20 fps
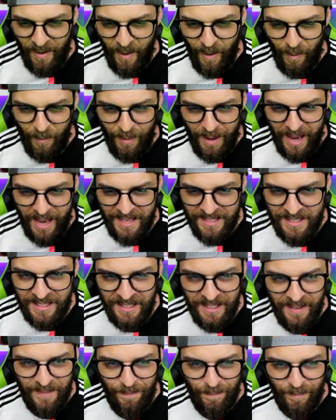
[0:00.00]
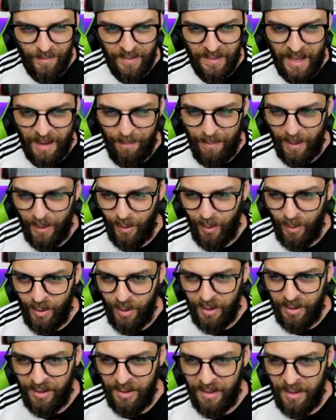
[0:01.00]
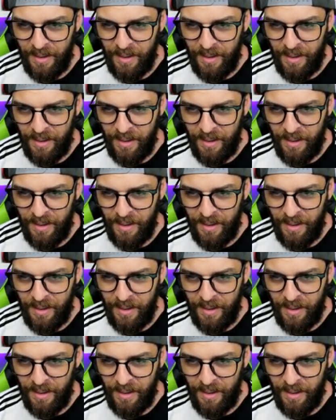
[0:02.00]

Ó, o Messi, tabelou,